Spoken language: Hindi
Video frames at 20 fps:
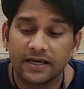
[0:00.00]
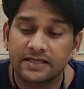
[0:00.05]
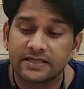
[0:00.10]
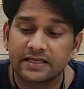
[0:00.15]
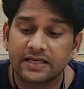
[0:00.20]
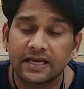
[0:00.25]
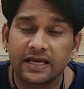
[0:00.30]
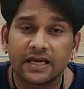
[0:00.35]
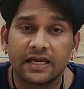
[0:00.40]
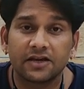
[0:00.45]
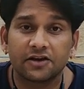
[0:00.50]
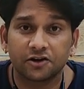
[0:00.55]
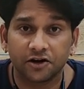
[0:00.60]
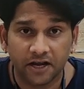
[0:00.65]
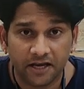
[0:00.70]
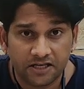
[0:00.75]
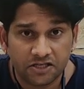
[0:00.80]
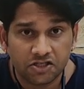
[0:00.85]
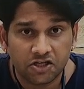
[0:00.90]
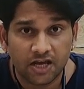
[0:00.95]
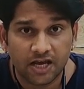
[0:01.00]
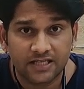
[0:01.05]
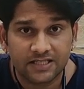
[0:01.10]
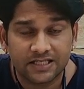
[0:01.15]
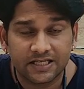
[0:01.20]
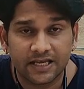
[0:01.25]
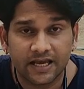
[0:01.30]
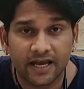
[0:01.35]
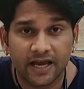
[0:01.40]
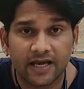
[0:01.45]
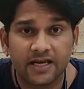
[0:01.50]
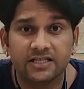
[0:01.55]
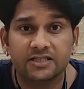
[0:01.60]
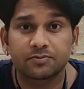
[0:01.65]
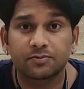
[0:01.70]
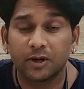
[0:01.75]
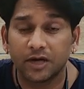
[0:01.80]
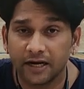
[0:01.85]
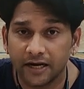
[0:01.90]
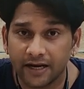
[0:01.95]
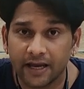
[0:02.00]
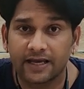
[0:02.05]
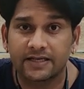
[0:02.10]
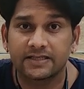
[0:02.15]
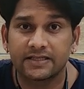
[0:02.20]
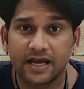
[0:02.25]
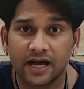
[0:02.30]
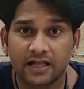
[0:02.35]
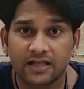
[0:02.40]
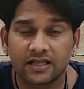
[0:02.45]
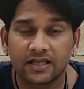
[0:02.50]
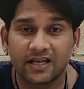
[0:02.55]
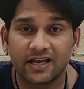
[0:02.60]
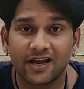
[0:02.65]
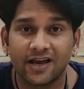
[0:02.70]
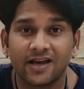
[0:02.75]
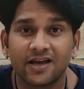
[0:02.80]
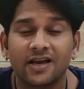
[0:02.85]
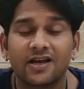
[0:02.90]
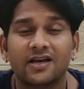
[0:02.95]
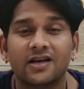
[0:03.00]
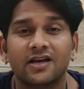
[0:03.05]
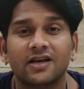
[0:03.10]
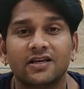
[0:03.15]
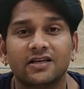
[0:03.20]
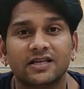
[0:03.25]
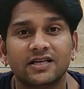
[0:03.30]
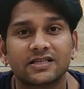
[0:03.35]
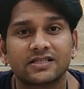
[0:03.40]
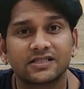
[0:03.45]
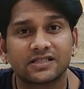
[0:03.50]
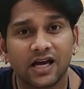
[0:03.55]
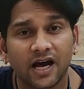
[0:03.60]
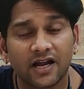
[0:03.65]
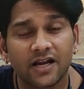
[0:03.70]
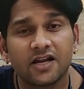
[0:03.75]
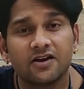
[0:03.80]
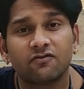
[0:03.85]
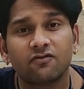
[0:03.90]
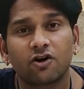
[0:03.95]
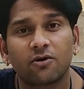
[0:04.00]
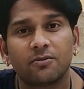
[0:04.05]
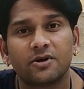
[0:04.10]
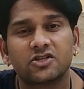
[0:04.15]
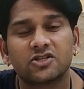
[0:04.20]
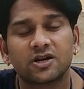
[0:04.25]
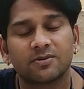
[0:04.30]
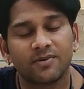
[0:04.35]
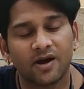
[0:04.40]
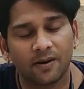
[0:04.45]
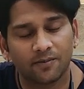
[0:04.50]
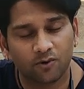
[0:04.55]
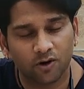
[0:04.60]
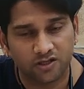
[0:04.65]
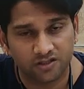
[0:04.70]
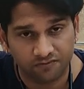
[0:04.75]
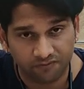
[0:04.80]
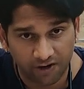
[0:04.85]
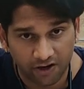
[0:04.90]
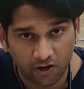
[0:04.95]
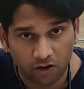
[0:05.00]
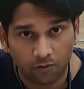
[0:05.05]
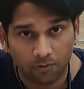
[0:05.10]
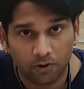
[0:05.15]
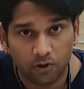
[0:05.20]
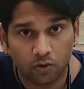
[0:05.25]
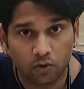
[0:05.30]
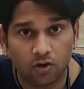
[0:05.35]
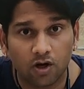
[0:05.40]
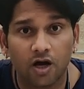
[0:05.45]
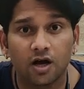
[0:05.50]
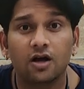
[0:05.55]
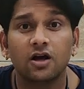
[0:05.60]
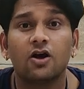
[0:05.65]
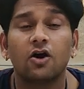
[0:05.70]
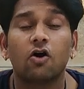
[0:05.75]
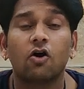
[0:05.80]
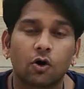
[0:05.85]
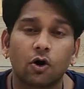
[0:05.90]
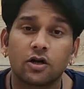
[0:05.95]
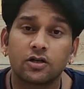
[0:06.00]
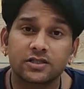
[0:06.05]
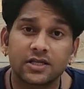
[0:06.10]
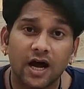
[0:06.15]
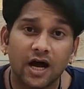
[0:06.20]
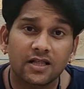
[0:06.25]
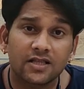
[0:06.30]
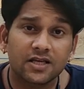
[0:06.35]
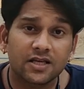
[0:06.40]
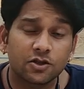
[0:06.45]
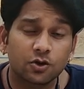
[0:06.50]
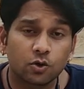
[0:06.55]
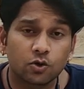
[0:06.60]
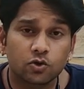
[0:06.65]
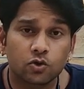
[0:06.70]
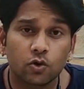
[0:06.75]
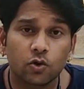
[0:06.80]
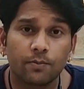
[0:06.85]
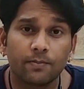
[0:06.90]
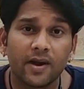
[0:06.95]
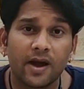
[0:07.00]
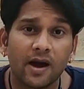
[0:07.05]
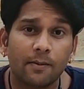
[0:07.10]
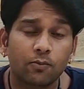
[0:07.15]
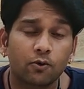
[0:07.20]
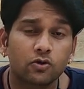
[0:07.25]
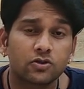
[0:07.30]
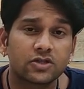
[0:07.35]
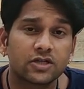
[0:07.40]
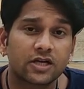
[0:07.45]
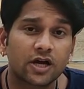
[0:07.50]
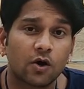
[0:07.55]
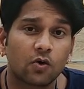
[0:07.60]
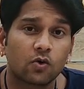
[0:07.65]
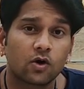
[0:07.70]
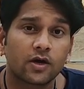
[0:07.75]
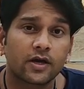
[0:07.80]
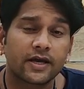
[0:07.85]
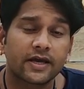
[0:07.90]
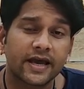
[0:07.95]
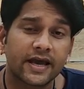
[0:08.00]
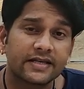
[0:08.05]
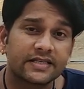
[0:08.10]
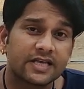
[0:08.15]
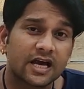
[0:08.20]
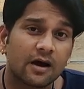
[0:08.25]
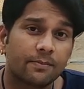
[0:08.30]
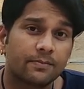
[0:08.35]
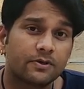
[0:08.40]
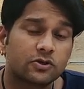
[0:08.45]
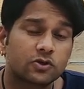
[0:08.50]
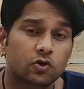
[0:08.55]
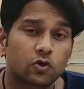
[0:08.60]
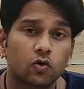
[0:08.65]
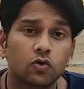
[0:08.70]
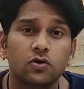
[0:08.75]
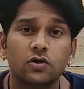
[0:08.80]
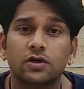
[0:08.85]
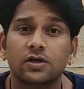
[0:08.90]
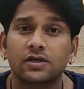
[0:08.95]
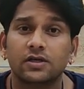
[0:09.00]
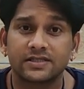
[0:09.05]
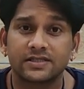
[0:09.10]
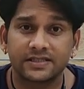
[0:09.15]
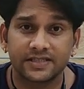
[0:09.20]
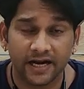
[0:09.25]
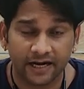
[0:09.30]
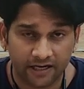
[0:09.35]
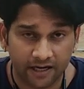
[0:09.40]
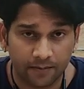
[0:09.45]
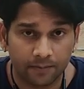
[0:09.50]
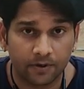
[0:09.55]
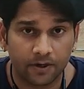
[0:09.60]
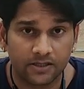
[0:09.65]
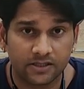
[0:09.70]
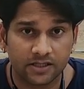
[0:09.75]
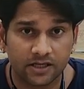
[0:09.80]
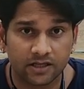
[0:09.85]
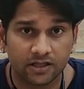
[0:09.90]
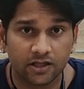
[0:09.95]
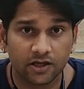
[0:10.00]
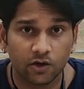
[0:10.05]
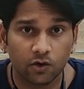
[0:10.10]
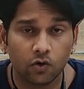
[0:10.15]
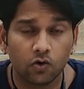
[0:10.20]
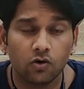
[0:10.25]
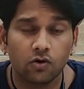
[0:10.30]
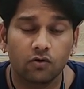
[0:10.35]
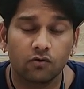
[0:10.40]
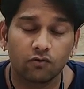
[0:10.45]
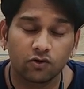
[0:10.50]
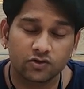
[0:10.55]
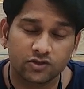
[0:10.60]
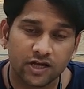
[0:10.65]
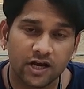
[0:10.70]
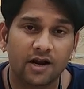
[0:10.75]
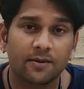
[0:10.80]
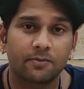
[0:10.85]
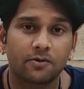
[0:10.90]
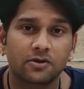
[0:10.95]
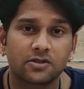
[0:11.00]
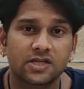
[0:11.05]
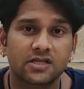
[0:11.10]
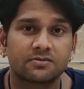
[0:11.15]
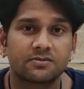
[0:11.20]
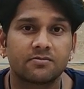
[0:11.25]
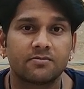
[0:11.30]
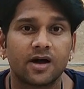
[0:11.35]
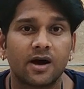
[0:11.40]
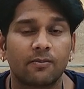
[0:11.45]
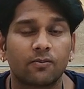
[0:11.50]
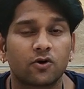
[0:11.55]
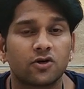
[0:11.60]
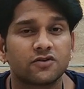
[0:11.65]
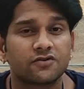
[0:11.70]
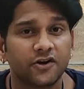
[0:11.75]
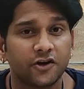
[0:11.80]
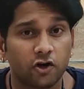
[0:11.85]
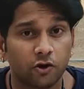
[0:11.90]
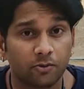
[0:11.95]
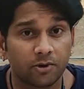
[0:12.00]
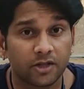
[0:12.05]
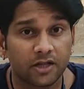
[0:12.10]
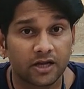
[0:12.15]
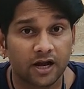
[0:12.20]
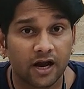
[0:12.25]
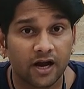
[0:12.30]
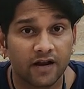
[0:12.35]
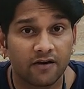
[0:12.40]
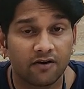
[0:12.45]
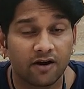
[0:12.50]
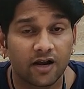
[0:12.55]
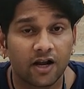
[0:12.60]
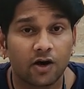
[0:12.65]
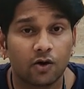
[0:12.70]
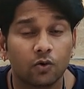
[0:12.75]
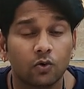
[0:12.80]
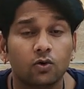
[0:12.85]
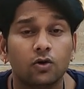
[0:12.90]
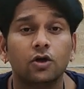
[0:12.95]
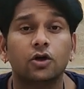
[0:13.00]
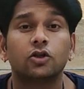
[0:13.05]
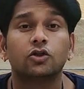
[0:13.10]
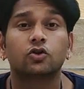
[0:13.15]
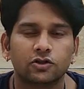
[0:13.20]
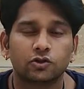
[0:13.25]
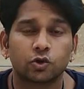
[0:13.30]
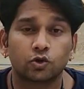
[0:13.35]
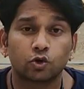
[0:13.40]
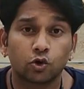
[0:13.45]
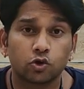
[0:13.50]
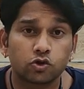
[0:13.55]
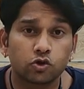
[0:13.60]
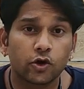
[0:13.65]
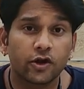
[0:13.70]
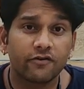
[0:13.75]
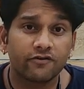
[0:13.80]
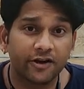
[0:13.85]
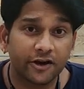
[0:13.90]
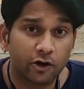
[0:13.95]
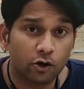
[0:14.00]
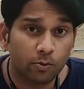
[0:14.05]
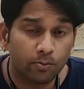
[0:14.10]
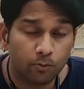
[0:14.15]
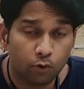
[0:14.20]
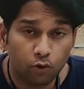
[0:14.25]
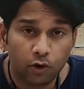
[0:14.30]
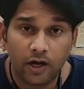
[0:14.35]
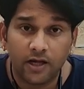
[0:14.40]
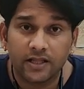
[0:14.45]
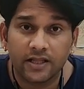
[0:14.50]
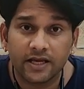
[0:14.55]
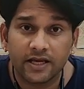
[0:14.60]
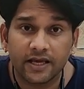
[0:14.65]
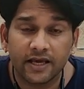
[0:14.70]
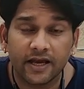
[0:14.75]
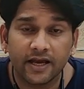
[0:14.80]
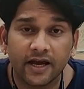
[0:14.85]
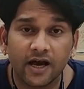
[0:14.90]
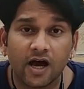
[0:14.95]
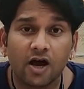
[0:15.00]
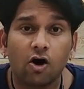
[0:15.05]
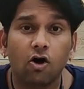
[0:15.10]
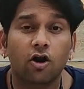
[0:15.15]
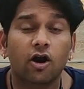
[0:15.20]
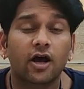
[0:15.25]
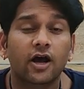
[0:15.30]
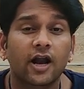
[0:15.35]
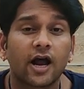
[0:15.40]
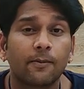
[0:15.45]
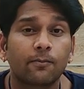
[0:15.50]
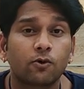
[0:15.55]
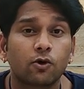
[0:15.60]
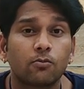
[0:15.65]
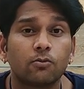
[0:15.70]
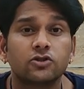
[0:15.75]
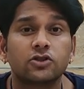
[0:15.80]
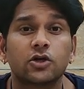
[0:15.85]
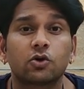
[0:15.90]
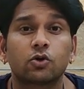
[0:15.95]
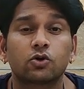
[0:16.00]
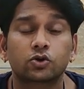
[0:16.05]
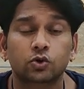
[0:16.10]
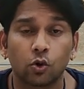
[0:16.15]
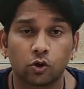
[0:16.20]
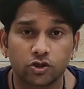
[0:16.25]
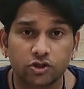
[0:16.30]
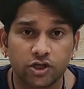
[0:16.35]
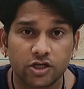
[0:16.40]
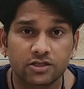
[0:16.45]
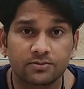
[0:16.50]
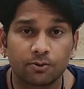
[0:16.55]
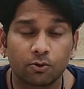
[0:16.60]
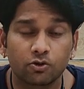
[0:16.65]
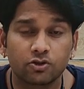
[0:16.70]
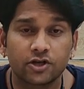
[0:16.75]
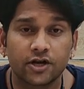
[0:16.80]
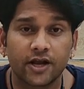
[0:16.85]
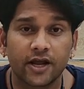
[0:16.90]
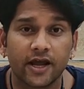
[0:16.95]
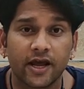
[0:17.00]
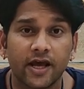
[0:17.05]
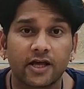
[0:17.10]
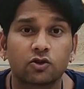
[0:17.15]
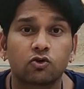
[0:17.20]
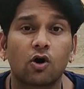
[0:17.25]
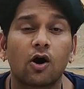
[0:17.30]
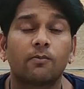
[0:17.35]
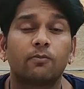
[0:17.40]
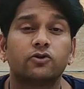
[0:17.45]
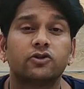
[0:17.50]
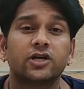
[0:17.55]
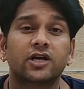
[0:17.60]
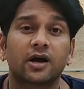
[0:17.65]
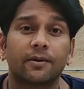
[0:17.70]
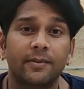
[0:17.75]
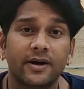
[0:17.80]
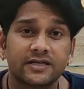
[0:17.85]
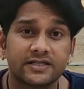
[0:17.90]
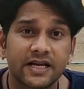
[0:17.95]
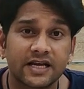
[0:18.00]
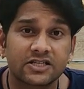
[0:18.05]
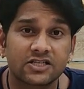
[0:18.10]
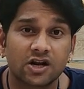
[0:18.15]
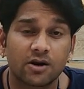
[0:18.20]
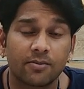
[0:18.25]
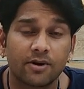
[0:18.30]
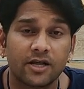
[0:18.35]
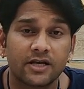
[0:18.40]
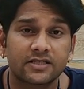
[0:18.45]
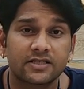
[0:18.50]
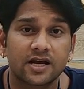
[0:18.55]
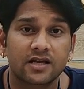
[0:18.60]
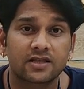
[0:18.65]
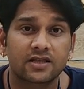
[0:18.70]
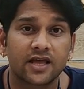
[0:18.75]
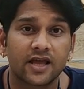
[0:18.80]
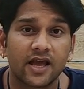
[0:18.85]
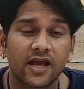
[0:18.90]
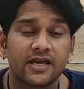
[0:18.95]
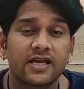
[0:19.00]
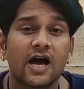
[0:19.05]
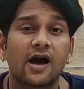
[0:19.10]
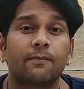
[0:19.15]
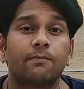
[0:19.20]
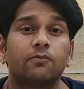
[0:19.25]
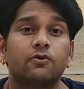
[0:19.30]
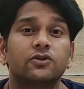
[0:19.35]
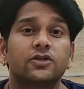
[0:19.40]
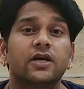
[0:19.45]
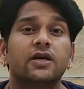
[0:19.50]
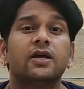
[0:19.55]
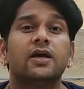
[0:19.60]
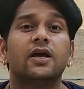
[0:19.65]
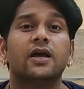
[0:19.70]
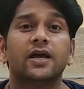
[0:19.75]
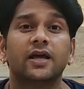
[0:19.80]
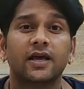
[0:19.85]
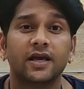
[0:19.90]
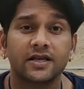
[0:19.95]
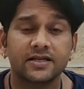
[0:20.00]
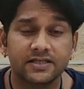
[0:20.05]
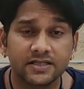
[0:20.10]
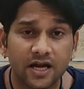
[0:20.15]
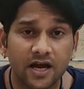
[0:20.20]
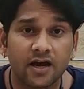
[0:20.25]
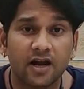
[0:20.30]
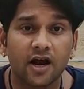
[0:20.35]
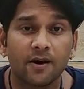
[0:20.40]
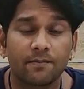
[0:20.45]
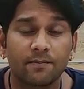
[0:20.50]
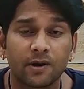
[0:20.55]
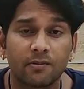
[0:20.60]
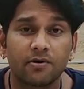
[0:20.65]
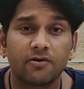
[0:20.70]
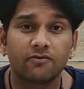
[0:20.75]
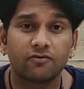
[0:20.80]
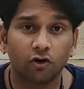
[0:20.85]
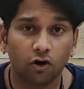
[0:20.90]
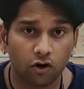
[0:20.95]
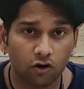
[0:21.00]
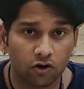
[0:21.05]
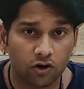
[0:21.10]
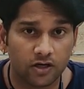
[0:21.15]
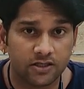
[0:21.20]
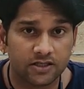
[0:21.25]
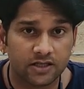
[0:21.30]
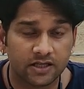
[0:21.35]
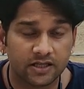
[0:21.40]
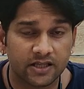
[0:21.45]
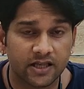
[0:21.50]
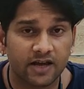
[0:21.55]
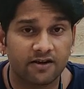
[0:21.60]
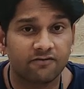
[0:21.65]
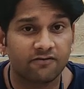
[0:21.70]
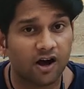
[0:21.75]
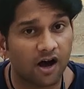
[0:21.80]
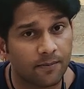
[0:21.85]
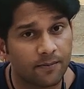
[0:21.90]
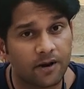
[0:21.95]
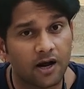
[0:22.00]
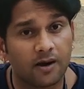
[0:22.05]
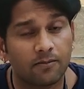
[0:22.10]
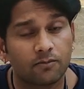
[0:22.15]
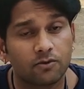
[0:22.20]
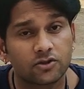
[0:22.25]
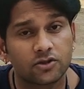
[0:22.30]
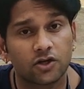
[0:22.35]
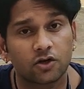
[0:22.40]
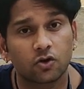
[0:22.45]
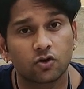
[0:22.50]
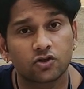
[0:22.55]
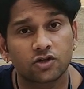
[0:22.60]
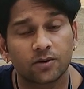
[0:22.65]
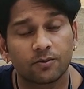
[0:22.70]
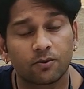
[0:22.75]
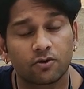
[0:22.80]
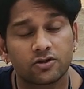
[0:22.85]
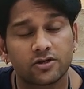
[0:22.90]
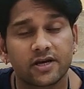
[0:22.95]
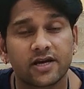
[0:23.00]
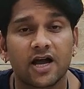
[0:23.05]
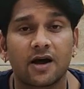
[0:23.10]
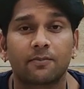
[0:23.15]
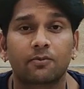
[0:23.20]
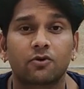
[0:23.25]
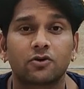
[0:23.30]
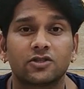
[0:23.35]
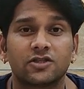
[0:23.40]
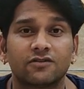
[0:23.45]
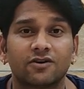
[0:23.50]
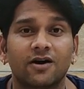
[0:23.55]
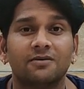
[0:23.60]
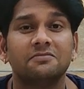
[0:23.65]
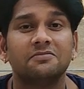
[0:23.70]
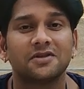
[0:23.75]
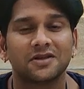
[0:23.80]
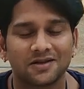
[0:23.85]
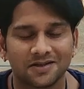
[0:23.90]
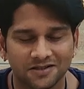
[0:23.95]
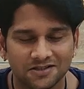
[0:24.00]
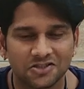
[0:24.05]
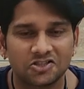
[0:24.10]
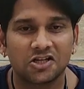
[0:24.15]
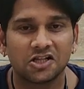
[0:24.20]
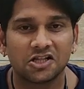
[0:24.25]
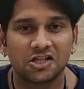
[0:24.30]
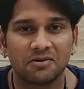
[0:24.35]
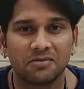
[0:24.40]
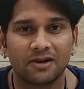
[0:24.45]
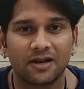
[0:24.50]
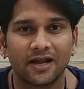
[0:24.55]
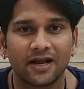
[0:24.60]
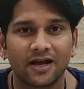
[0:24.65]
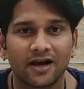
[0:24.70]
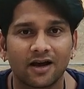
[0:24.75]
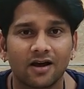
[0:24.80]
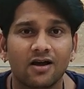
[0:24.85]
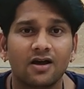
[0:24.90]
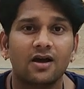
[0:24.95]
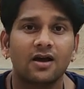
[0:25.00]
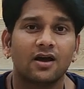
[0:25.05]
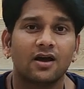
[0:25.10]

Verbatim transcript: इसकी रेंज कैसी है स्पीड कैसी आती है ये सारी इंफॉर्मेशन मैं आपको इस वीडियो में दूंगा और साथ ही दोस्तों मैं आपको सिखाऊंगा कि कैसे आप इसको सेटअप कर सकते हो वो सारा प्रोसेस भी मैं आपको इस वीडियो में दिखाने वाला हूँ तो दोस्तों ये वीडियो पूरा देखिएगा और अगर आपको मुझसे कुछ क्वेश्चंस पूछने हैं तो आप मुझे कमेंट सेक्शन में लिख सकते हैं या आप मुझे इंस्टाग्राम पर भी फॉलो कर सकते हैं वहां पर आप मुझसे क्वेश्चन पूछेंगे आपको जवाब जल्दी मिलेगा